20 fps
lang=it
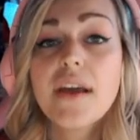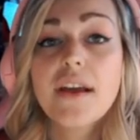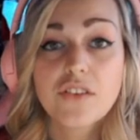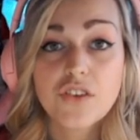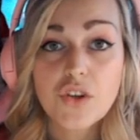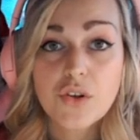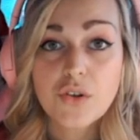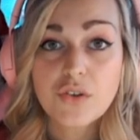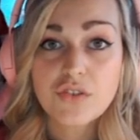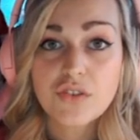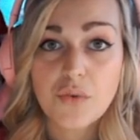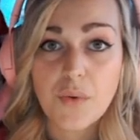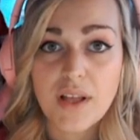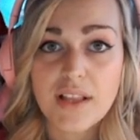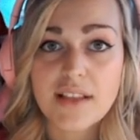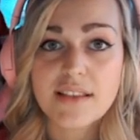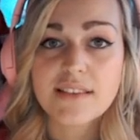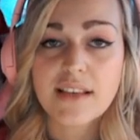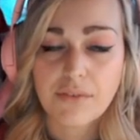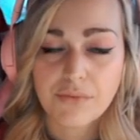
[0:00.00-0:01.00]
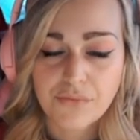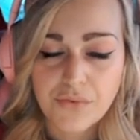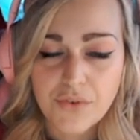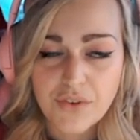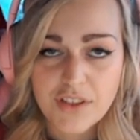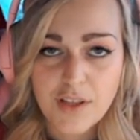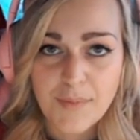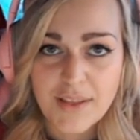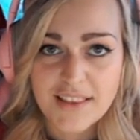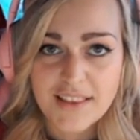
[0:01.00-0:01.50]
Di conseguenza
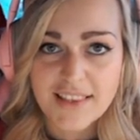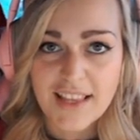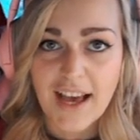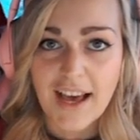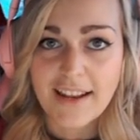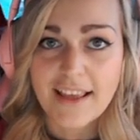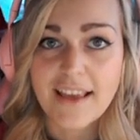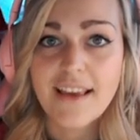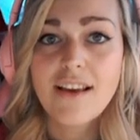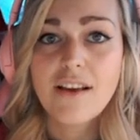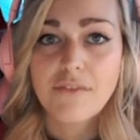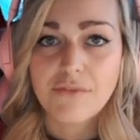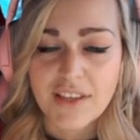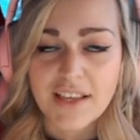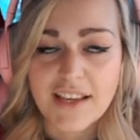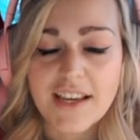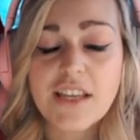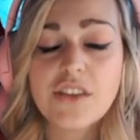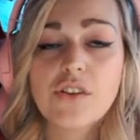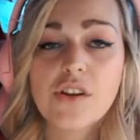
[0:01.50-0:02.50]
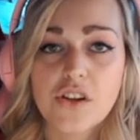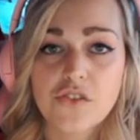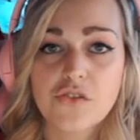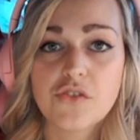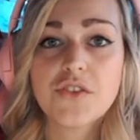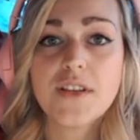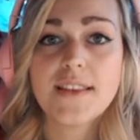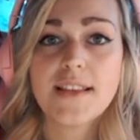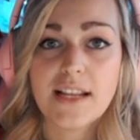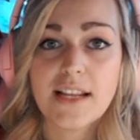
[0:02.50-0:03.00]
fondamentale finché non
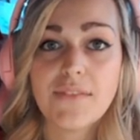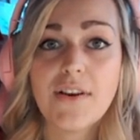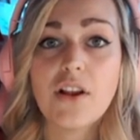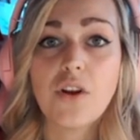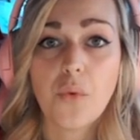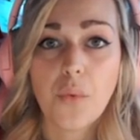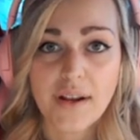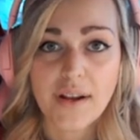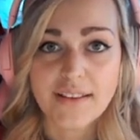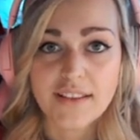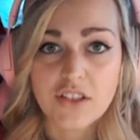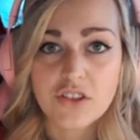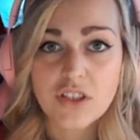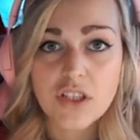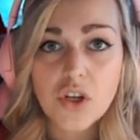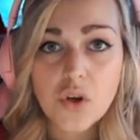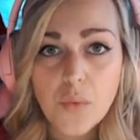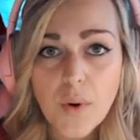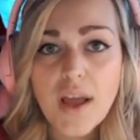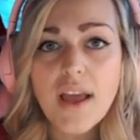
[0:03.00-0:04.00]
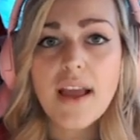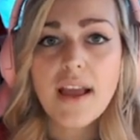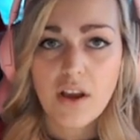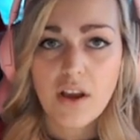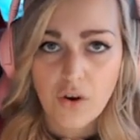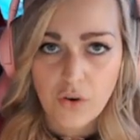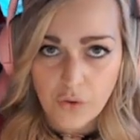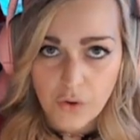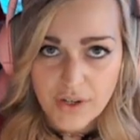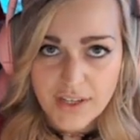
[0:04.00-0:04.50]
raggiungete il livello 45
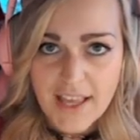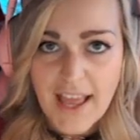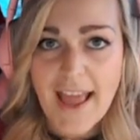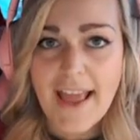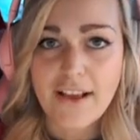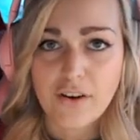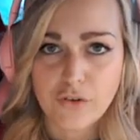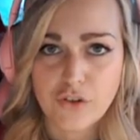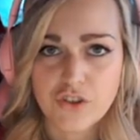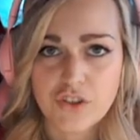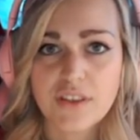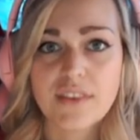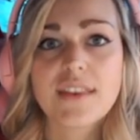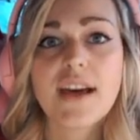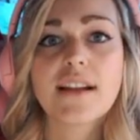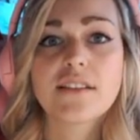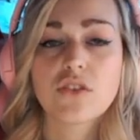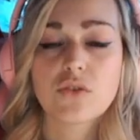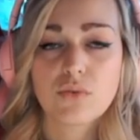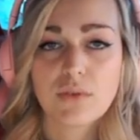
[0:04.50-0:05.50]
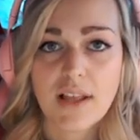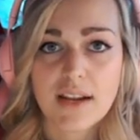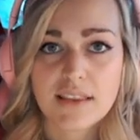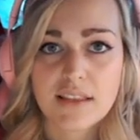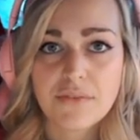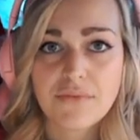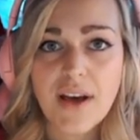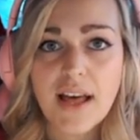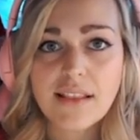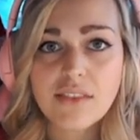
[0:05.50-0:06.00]
ok concentrarsi
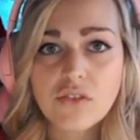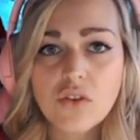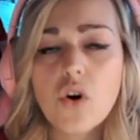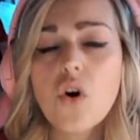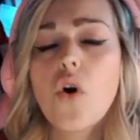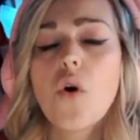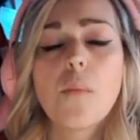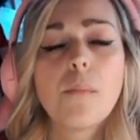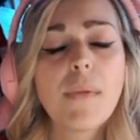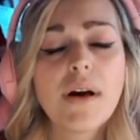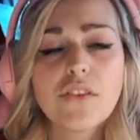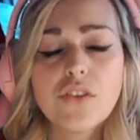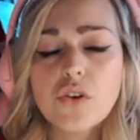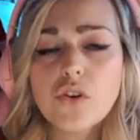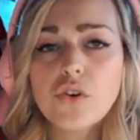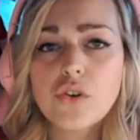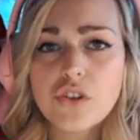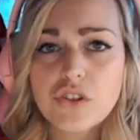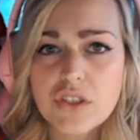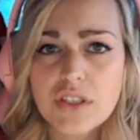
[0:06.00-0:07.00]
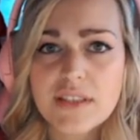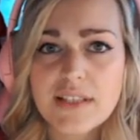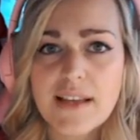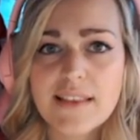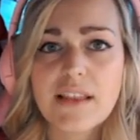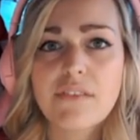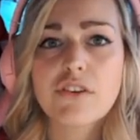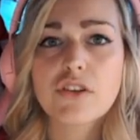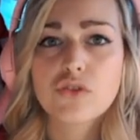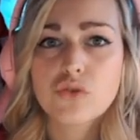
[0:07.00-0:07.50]
sull'artefatto ma non
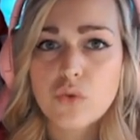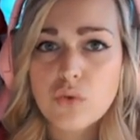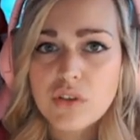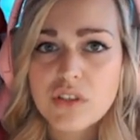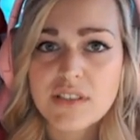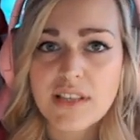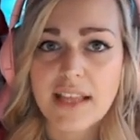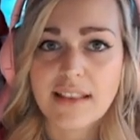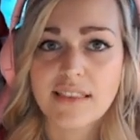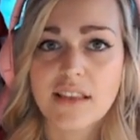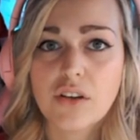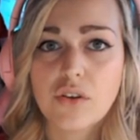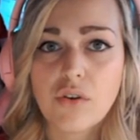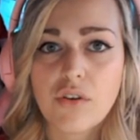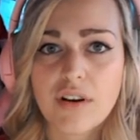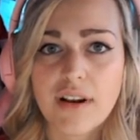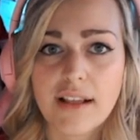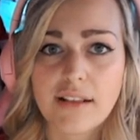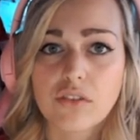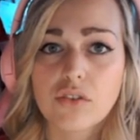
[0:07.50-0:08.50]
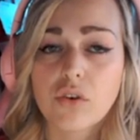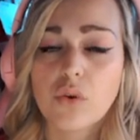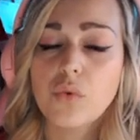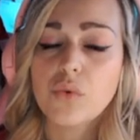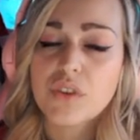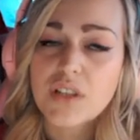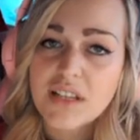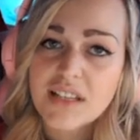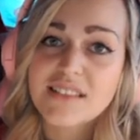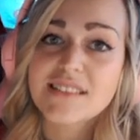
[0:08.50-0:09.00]
concentratevi sul set corretto
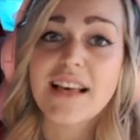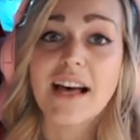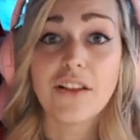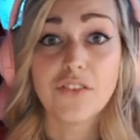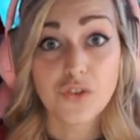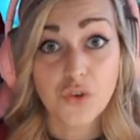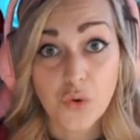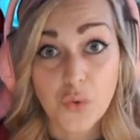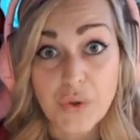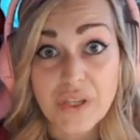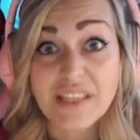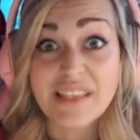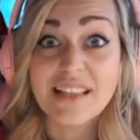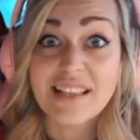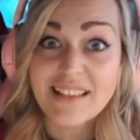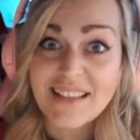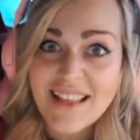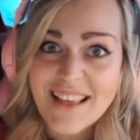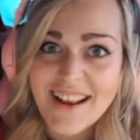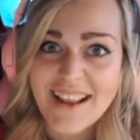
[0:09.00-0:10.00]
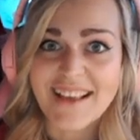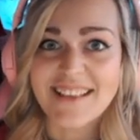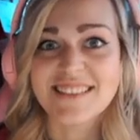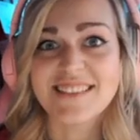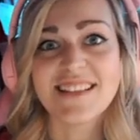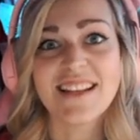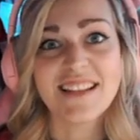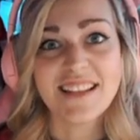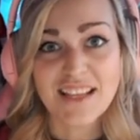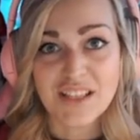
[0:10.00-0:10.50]
utilizzando quindi le
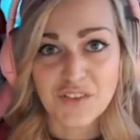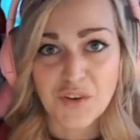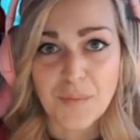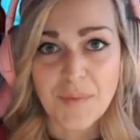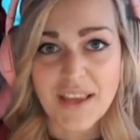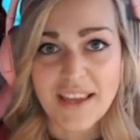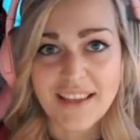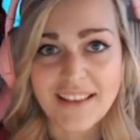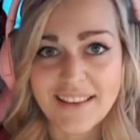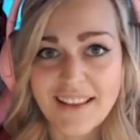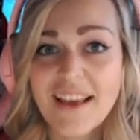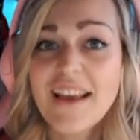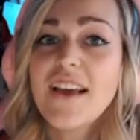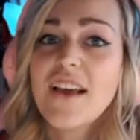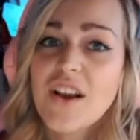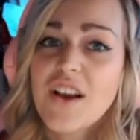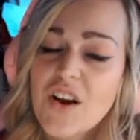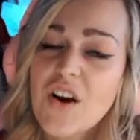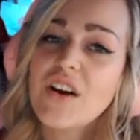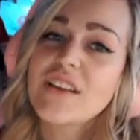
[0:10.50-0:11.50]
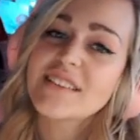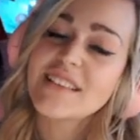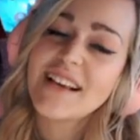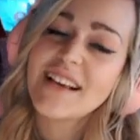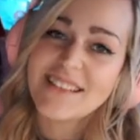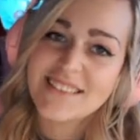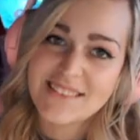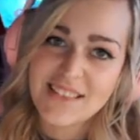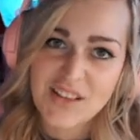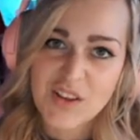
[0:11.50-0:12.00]
resine nei domain cosa
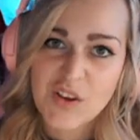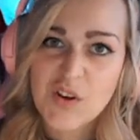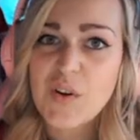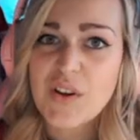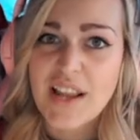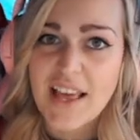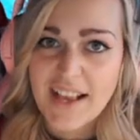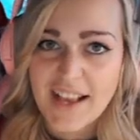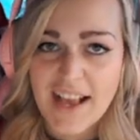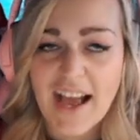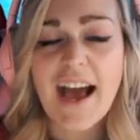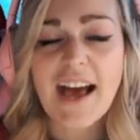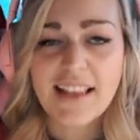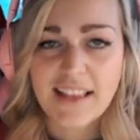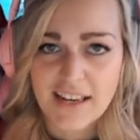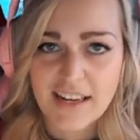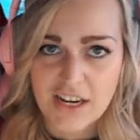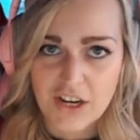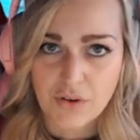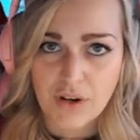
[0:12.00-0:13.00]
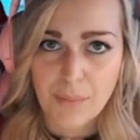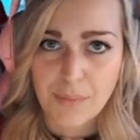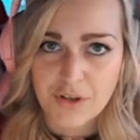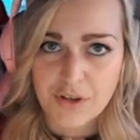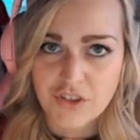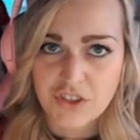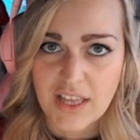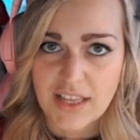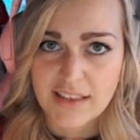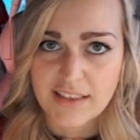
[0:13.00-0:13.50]
che si ricollega alla regola
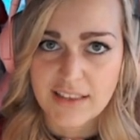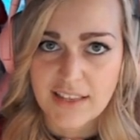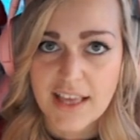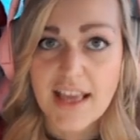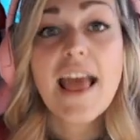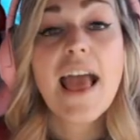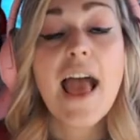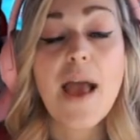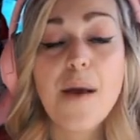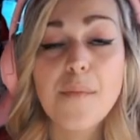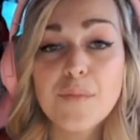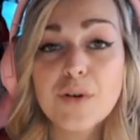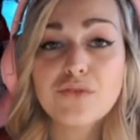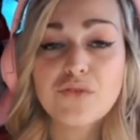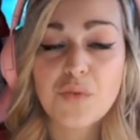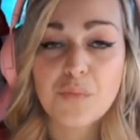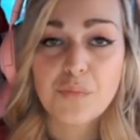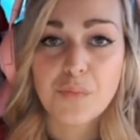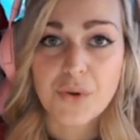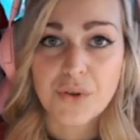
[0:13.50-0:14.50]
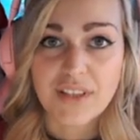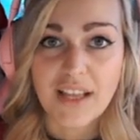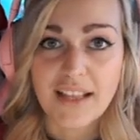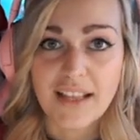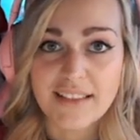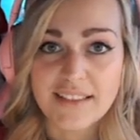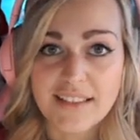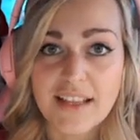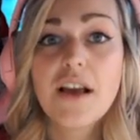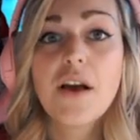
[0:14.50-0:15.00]
precedente. È molto
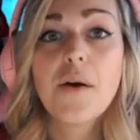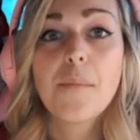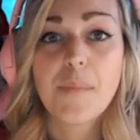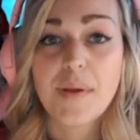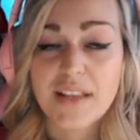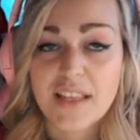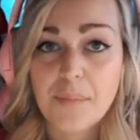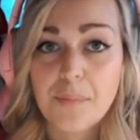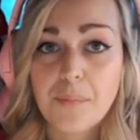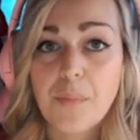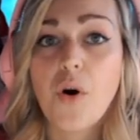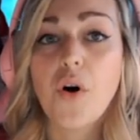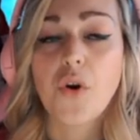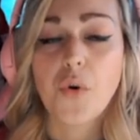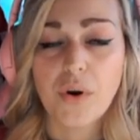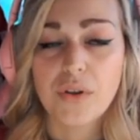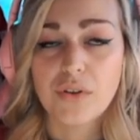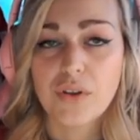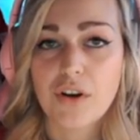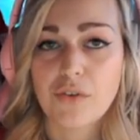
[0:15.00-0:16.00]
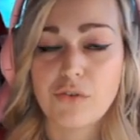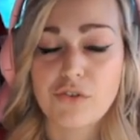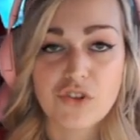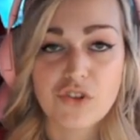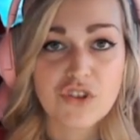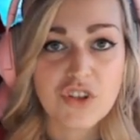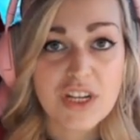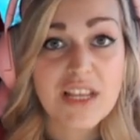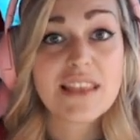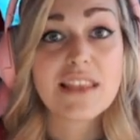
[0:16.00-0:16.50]
importante perché poi quando
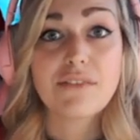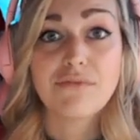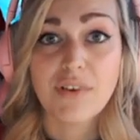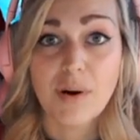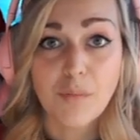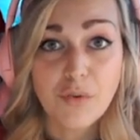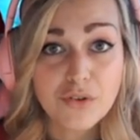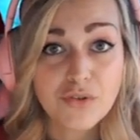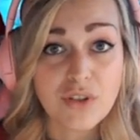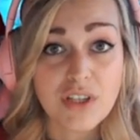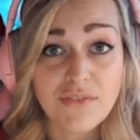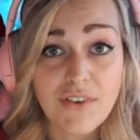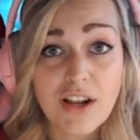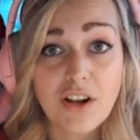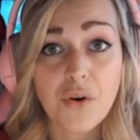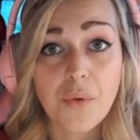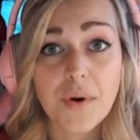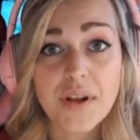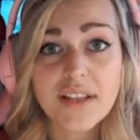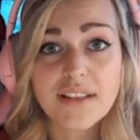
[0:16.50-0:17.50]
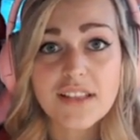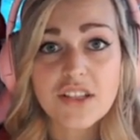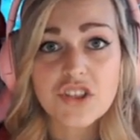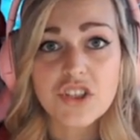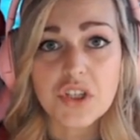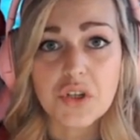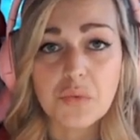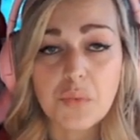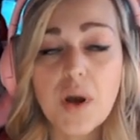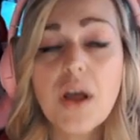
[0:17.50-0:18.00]
raggiungerete il famoso livello livello
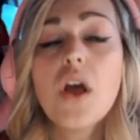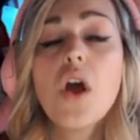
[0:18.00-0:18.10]
45